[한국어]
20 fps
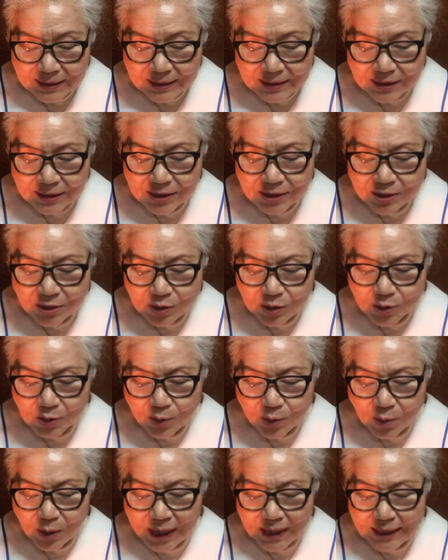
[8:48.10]
그들
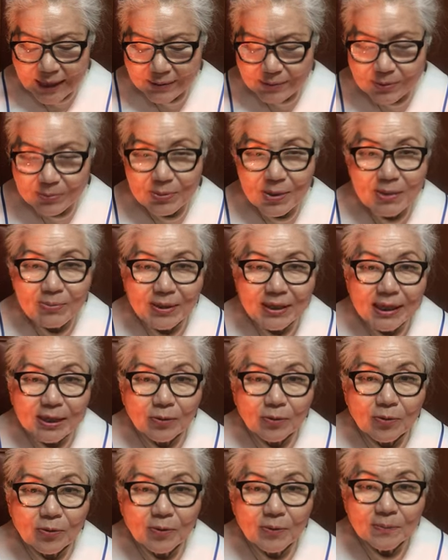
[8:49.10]
스스로 하나님을
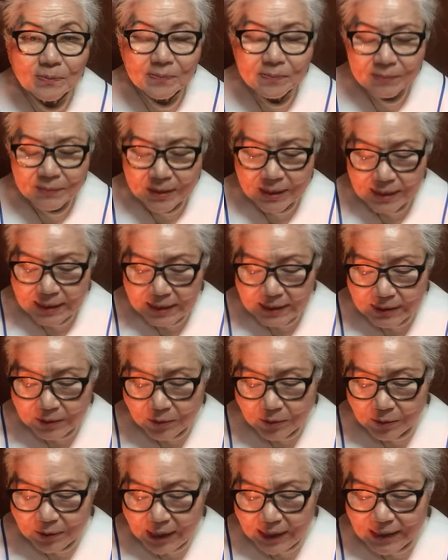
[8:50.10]
배반하고
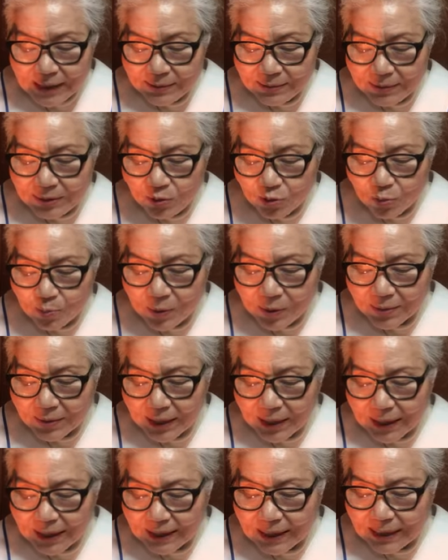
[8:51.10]
또 하나님의
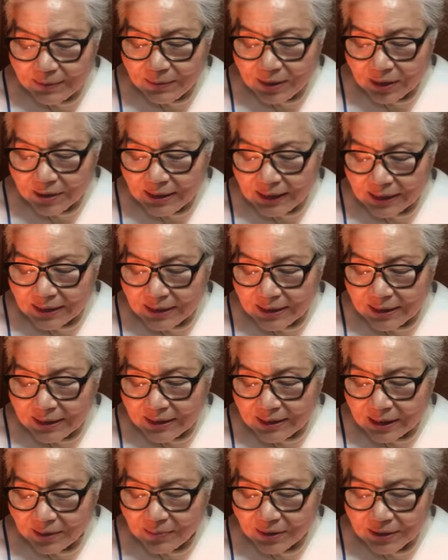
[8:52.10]
율법과 하나님의 언약을
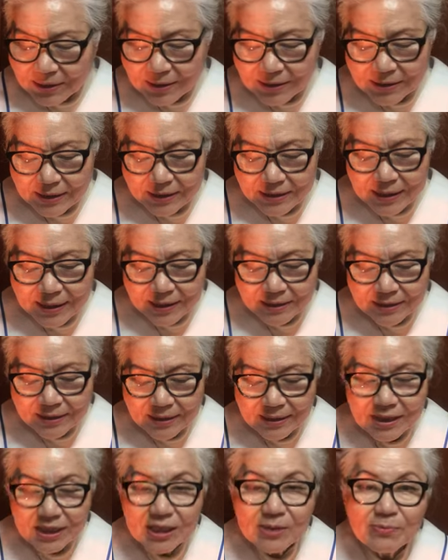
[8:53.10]
저버린 것에 대한
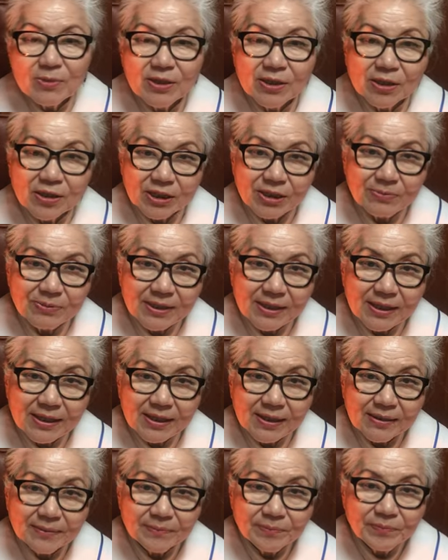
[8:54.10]
징벌인 것입니다.
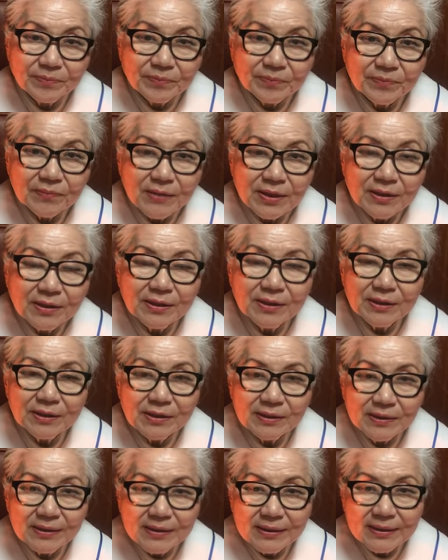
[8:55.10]

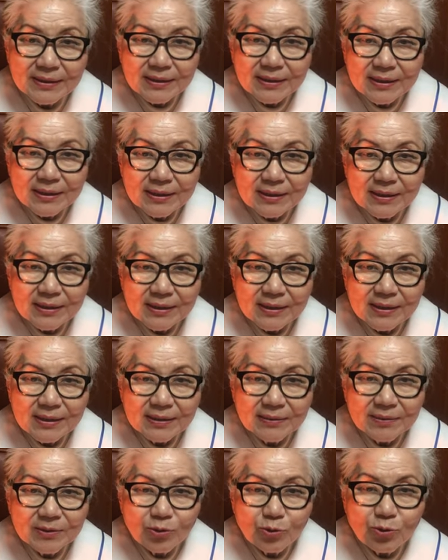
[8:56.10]
그
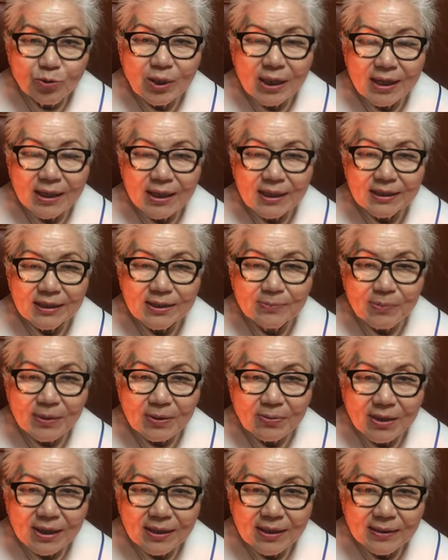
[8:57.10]
유다
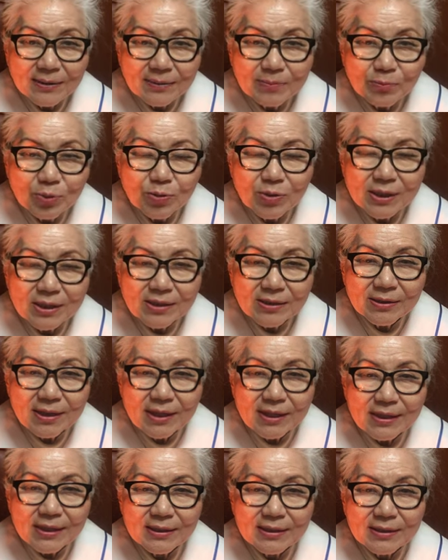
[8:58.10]
지파와
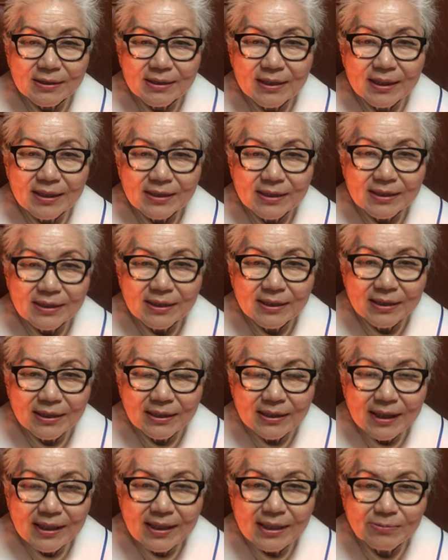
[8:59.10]
북이스라엘의
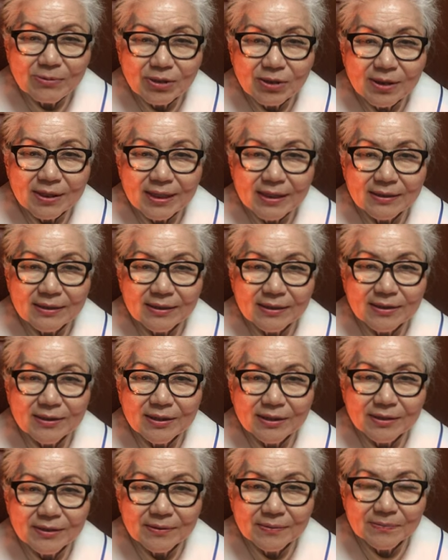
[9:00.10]
하나님을 떠난
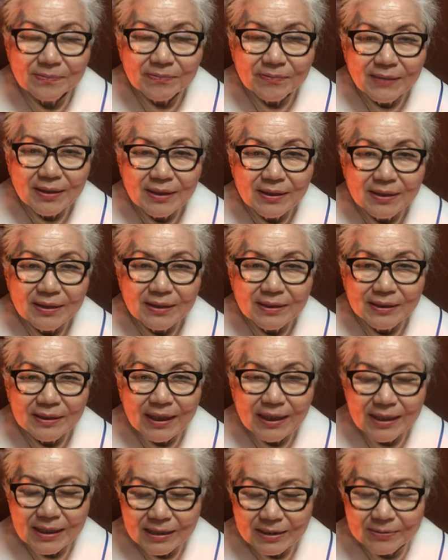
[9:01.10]
그들은
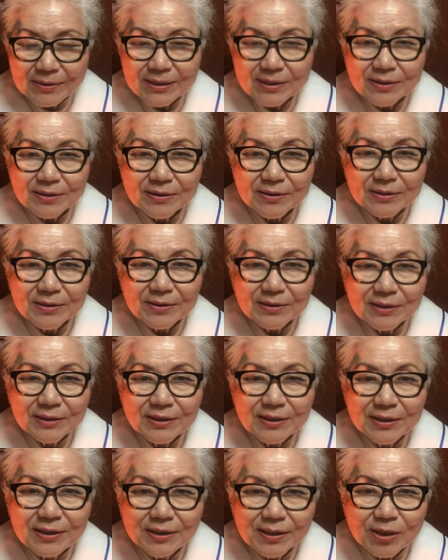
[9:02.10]
하나님께서
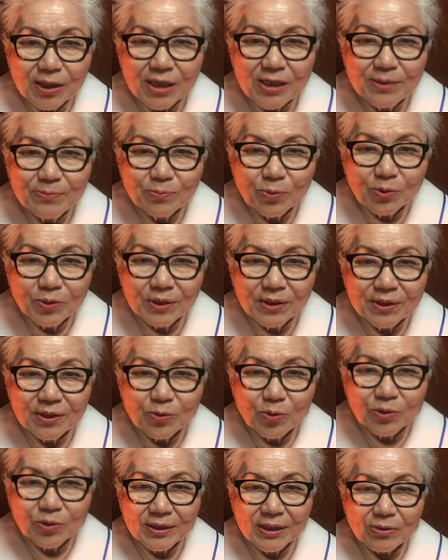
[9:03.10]
그들을 걸림돌이
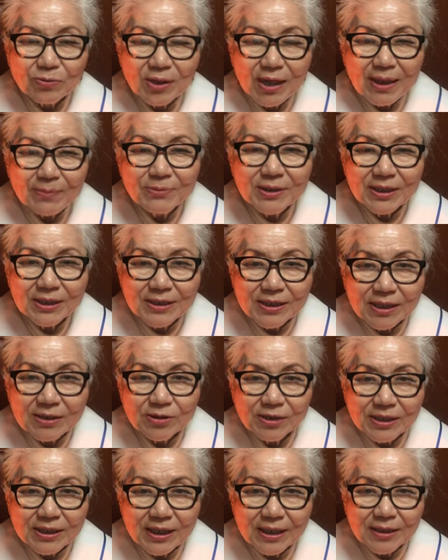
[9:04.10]
되고 함정이 될
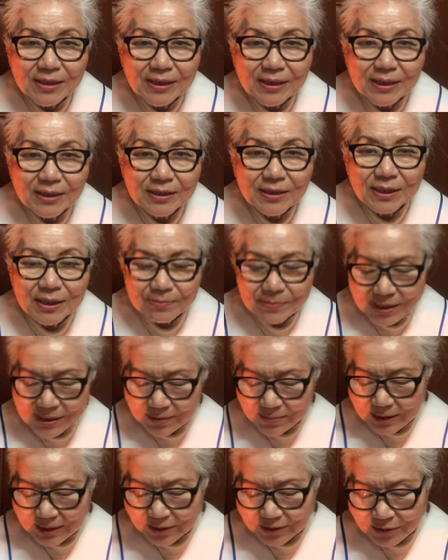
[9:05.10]
것이라 그렇게
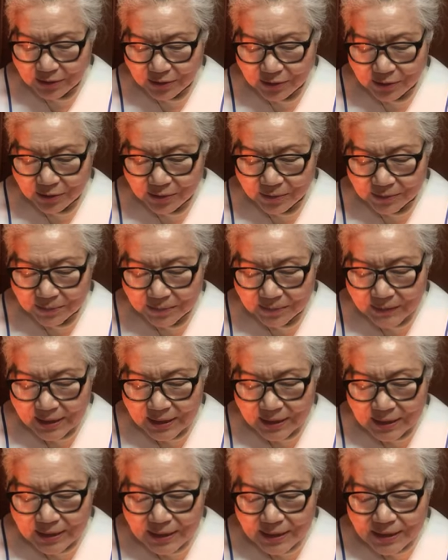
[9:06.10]
말씀하신 것이죠.
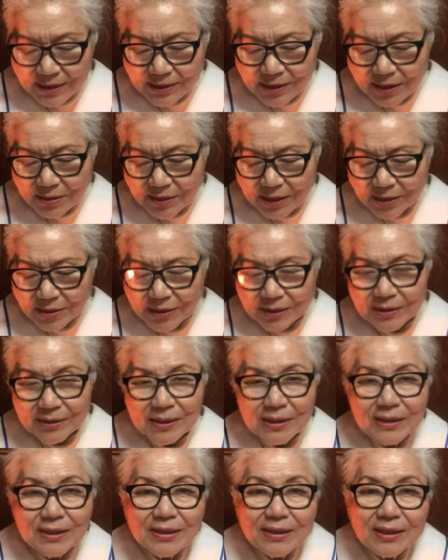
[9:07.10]
성경은
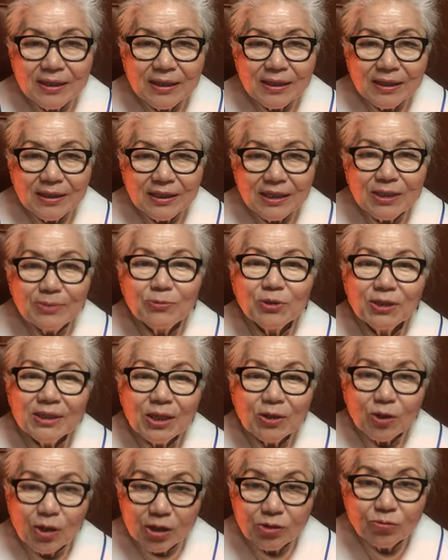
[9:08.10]
어, 심은
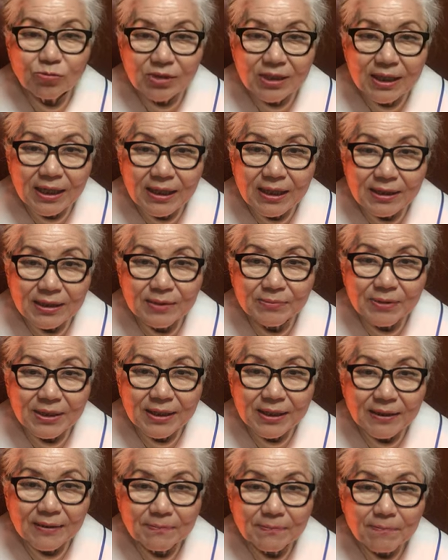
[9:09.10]
대로 거두리라
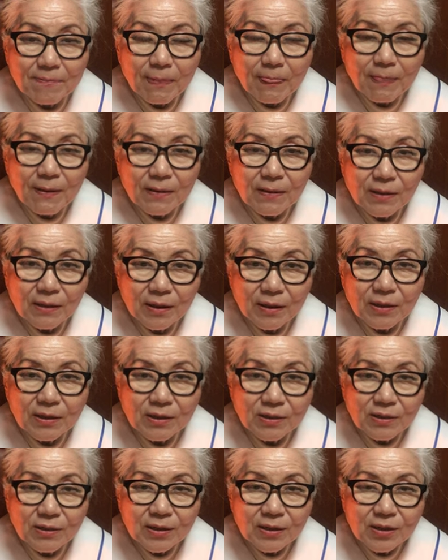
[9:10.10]
그럽니다. 아
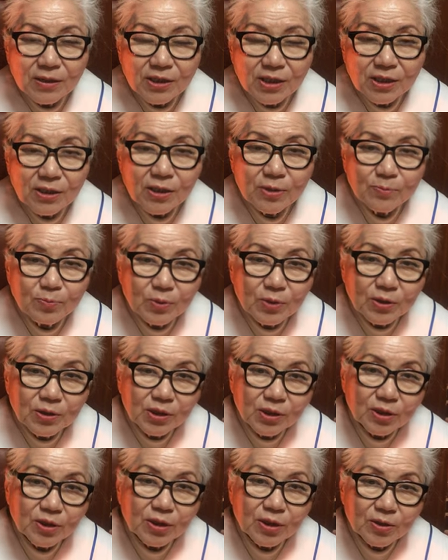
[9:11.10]
씨를
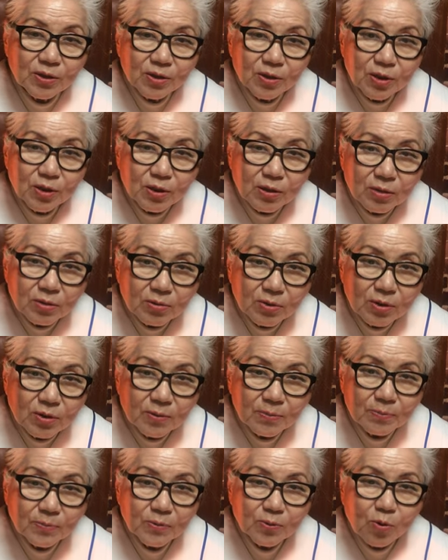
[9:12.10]
저기
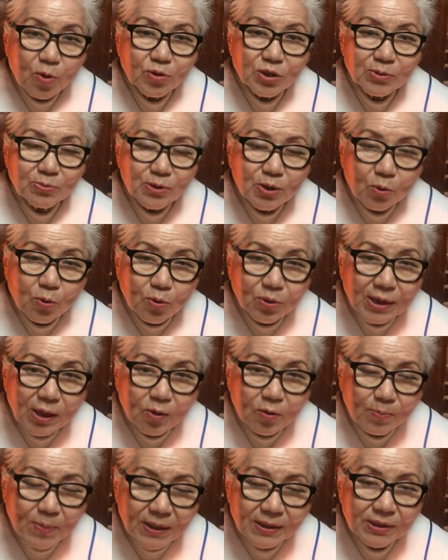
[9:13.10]
어, 콩 심은 데 콩
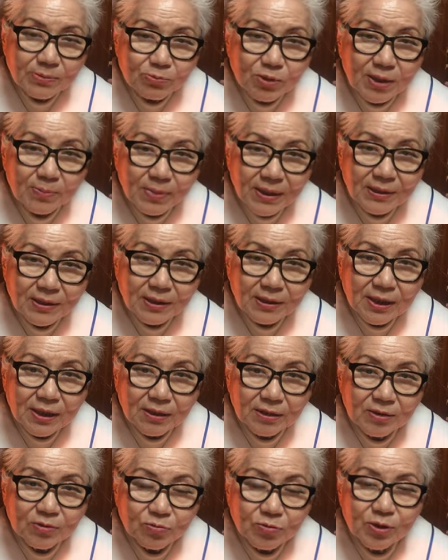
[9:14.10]
나고 팥 심은 데파
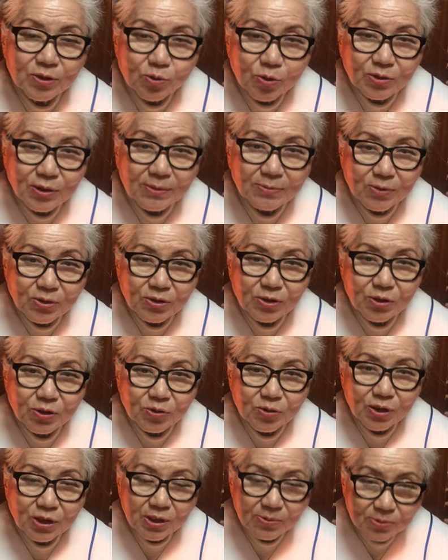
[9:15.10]
난다는 우리 속담도 있죠.
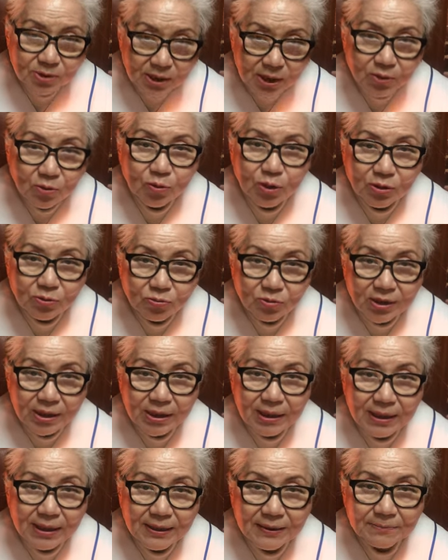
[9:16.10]
심은 대로
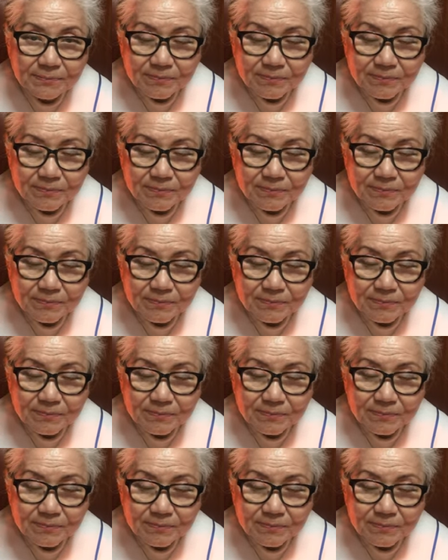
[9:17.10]
거두리라.